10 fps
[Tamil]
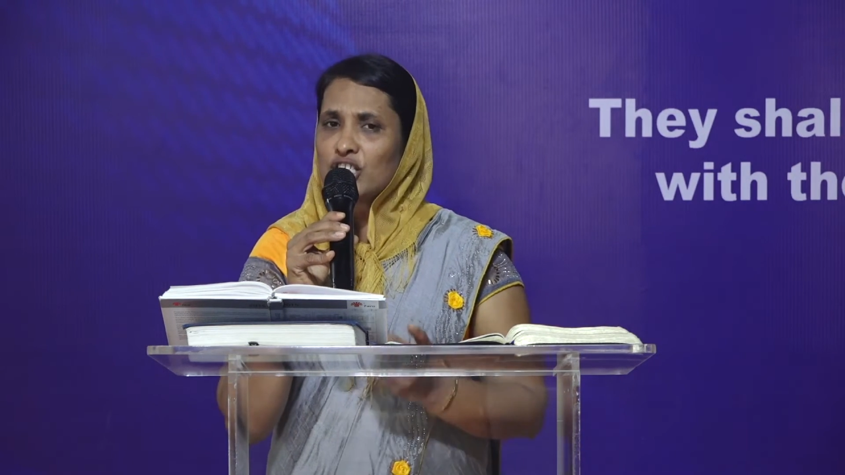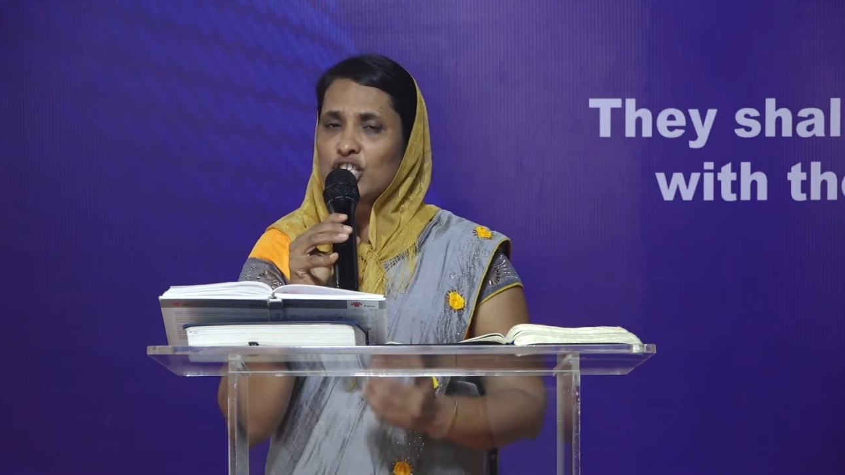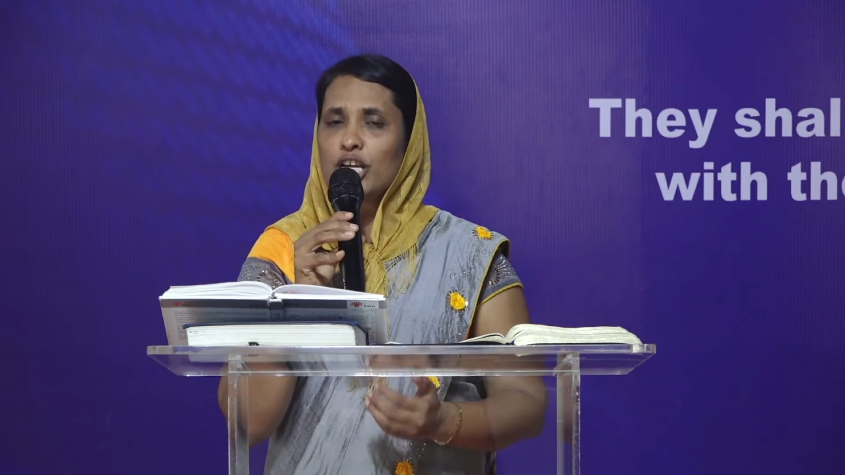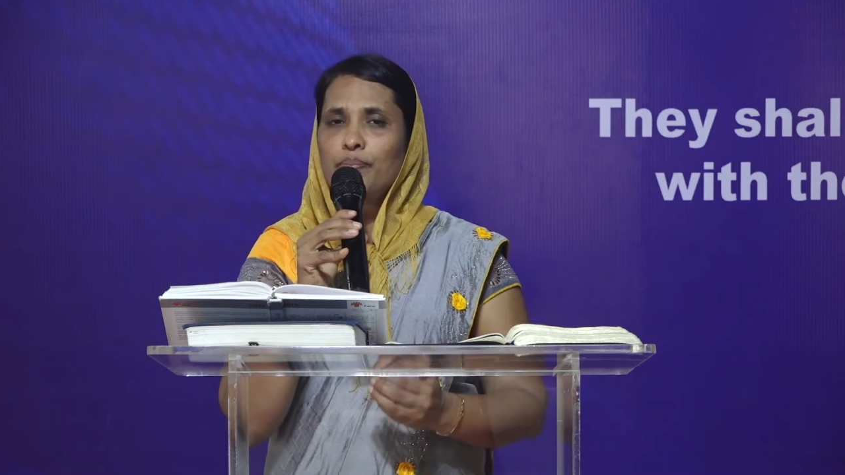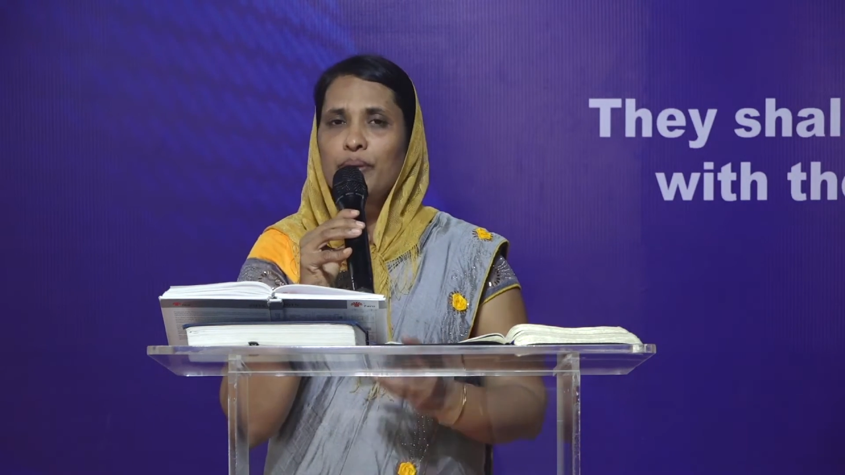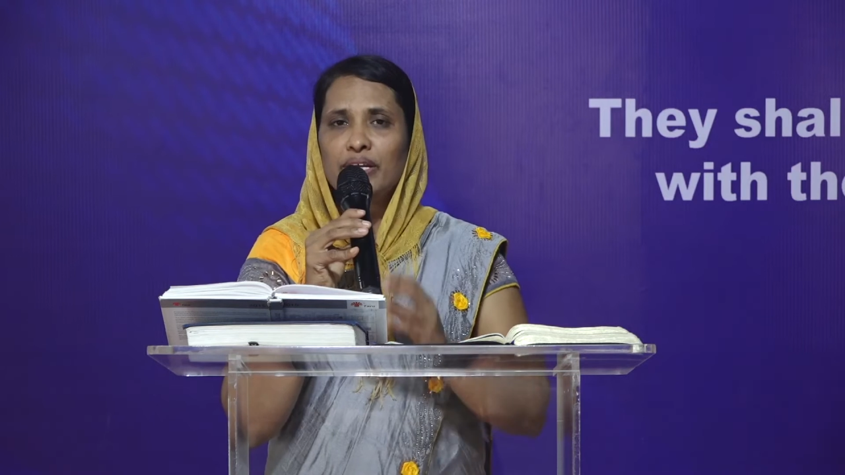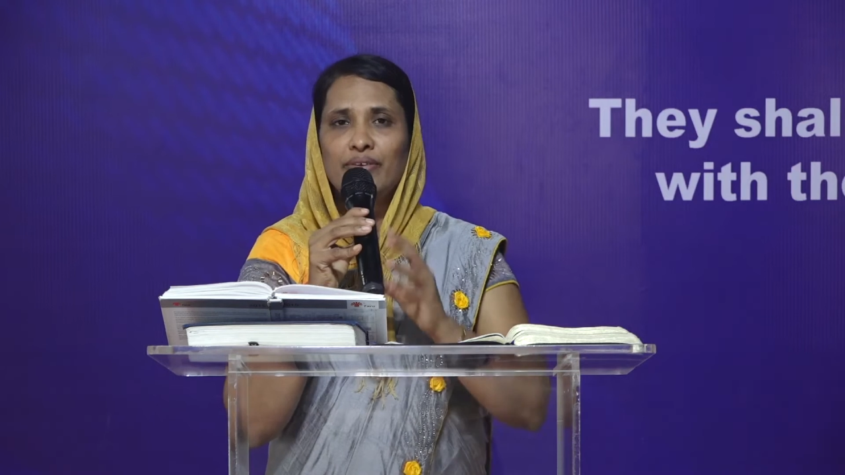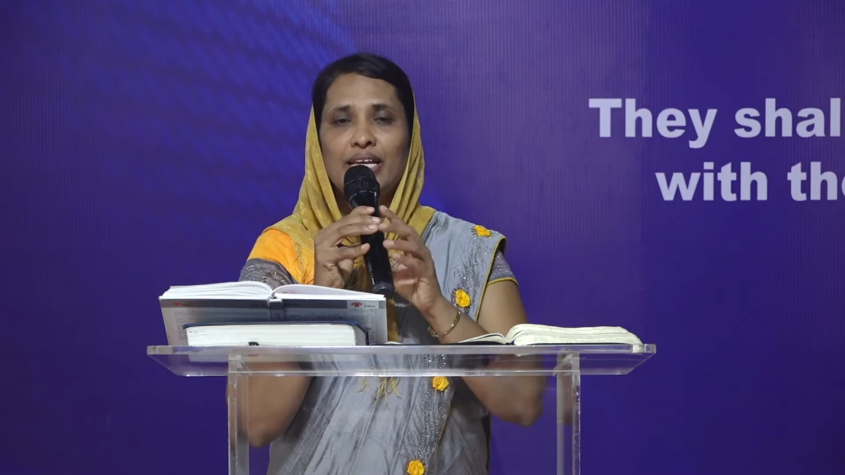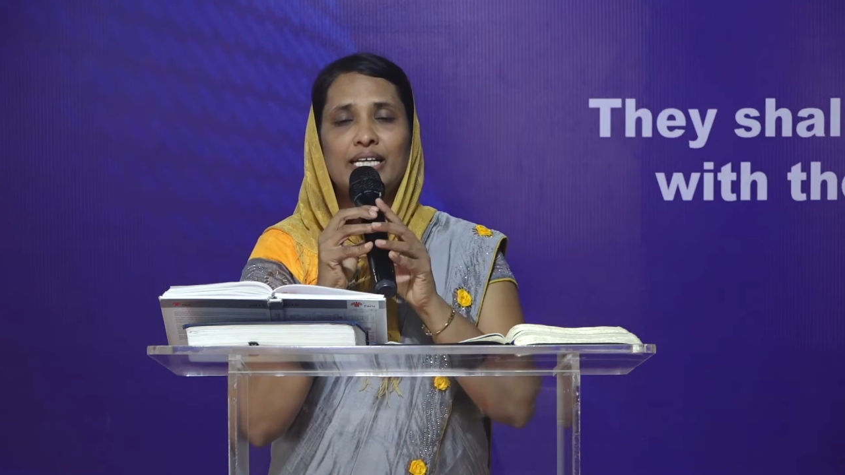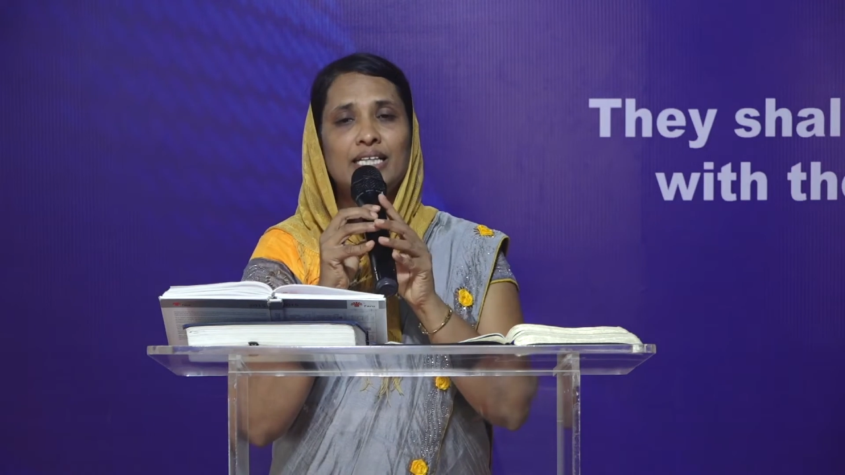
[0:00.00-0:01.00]

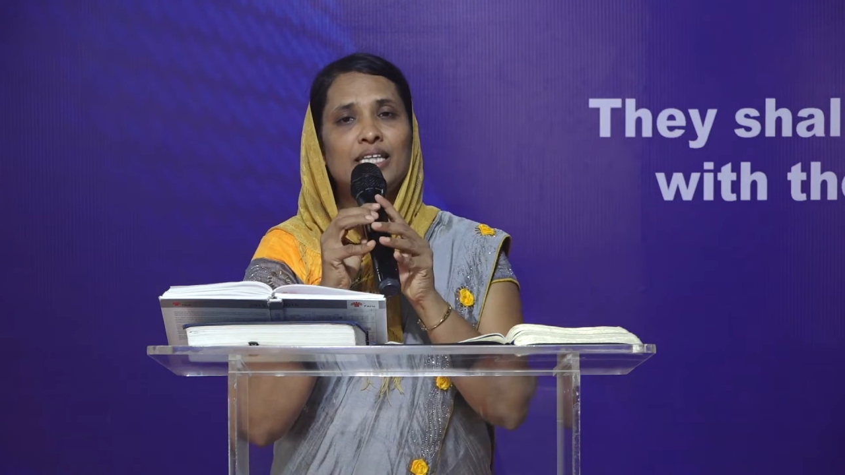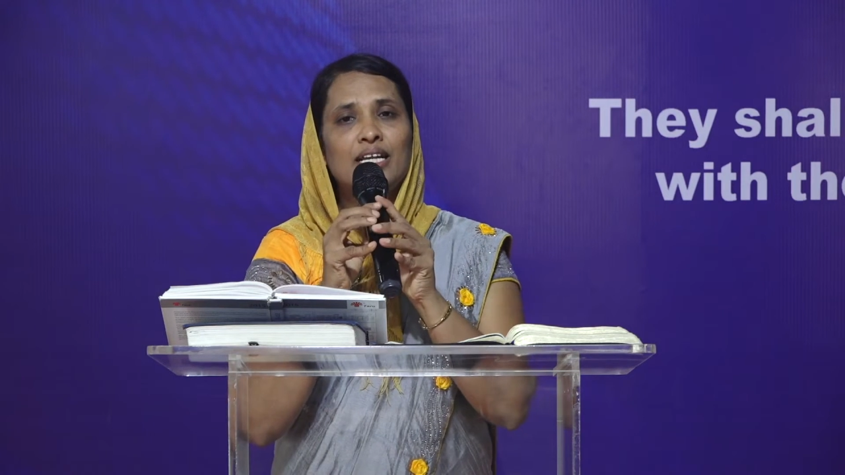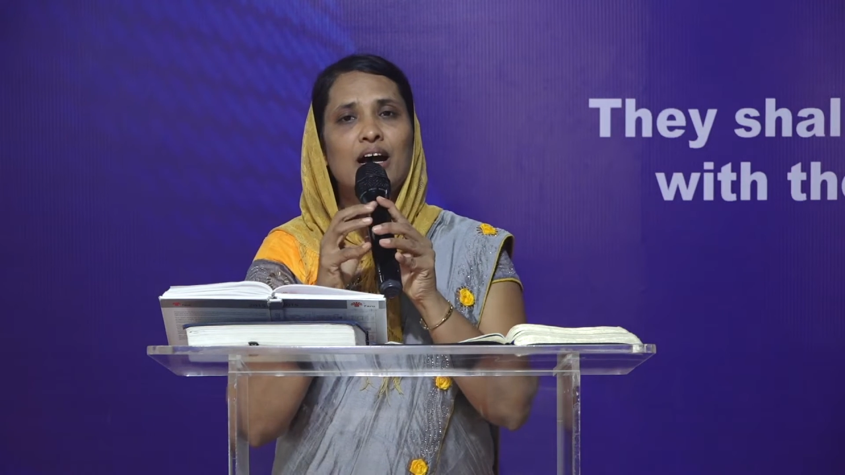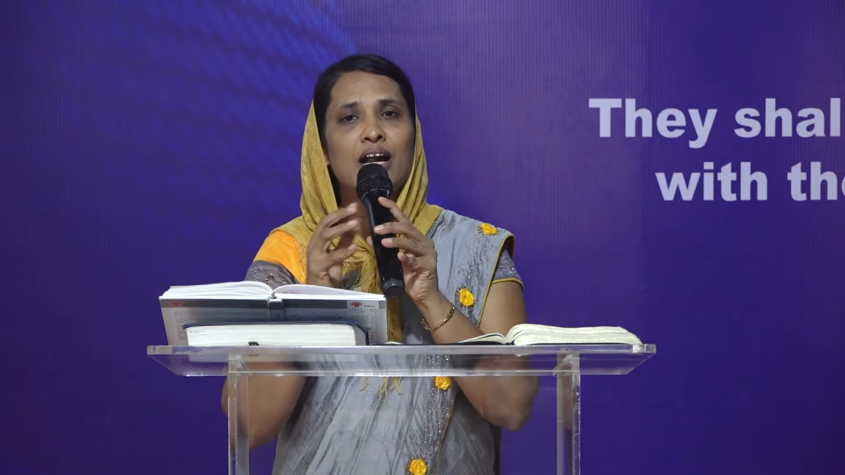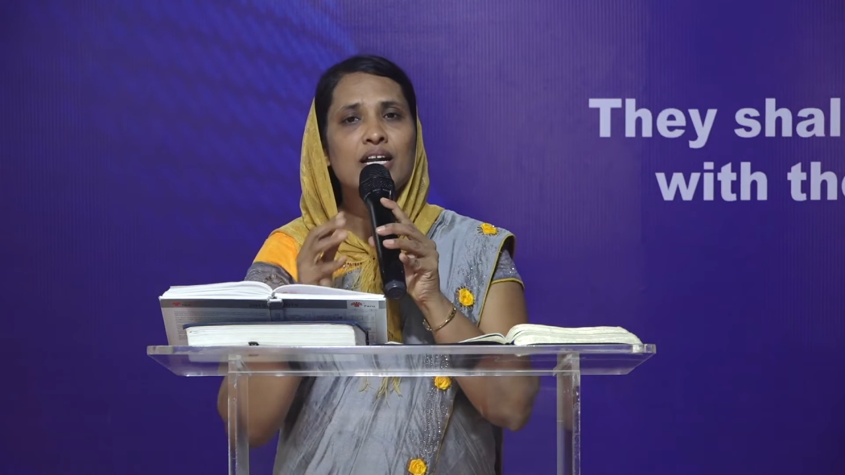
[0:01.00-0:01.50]
ரட்சிக்கப்படுவர்களை கத்தர்